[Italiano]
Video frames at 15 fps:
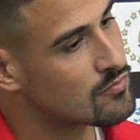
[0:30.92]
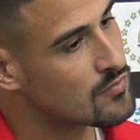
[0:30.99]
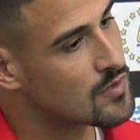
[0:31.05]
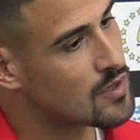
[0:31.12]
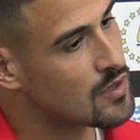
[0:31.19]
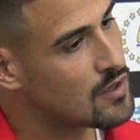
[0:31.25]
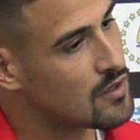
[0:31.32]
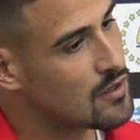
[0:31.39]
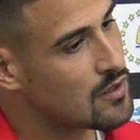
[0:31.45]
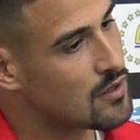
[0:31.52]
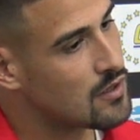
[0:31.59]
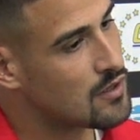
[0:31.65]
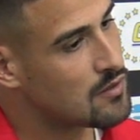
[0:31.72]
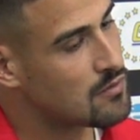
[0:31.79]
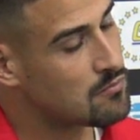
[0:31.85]
del secondo
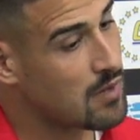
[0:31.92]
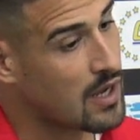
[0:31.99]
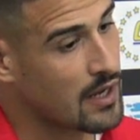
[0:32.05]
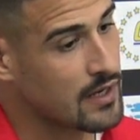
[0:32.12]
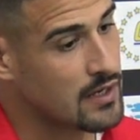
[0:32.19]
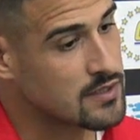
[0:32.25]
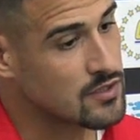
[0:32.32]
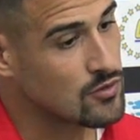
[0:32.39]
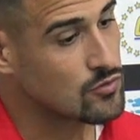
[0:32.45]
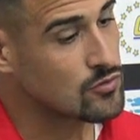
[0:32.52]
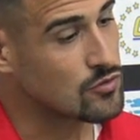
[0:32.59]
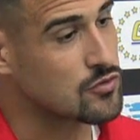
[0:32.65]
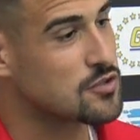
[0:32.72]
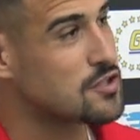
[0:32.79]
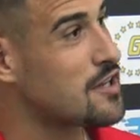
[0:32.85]
tempo? Ma innanzitutto
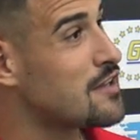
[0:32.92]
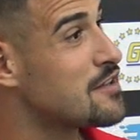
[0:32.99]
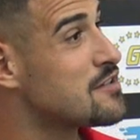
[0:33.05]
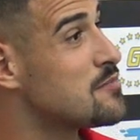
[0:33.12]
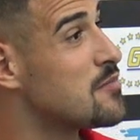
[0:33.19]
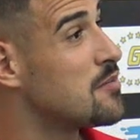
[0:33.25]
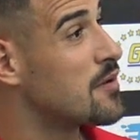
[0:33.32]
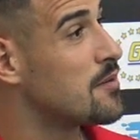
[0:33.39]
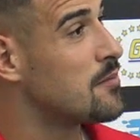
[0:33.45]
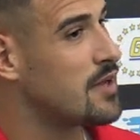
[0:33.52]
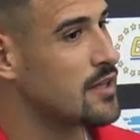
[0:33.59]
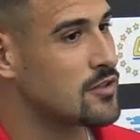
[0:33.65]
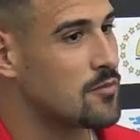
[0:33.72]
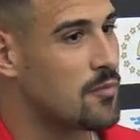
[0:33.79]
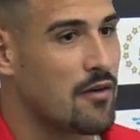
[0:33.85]
scusate se mi
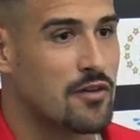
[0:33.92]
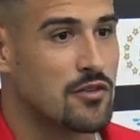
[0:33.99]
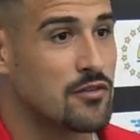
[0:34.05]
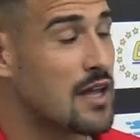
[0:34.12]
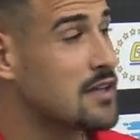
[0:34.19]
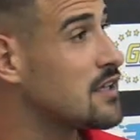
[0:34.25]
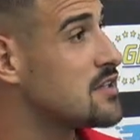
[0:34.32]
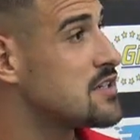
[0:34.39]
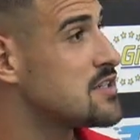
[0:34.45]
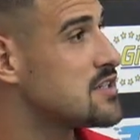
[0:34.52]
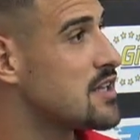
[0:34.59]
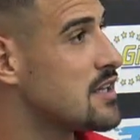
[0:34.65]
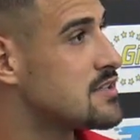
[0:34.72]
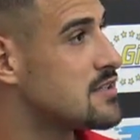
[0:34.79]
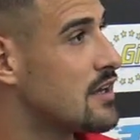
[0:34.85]
permetto, ma vedo tanta
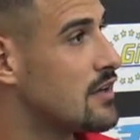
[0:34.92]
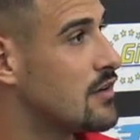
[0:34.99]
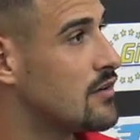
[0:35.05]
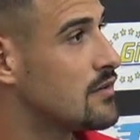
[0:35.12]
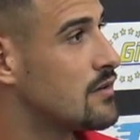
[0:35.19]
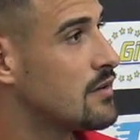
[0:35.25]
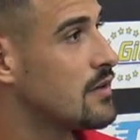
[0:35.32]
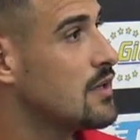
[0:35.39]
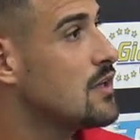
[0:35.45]
tristezza io.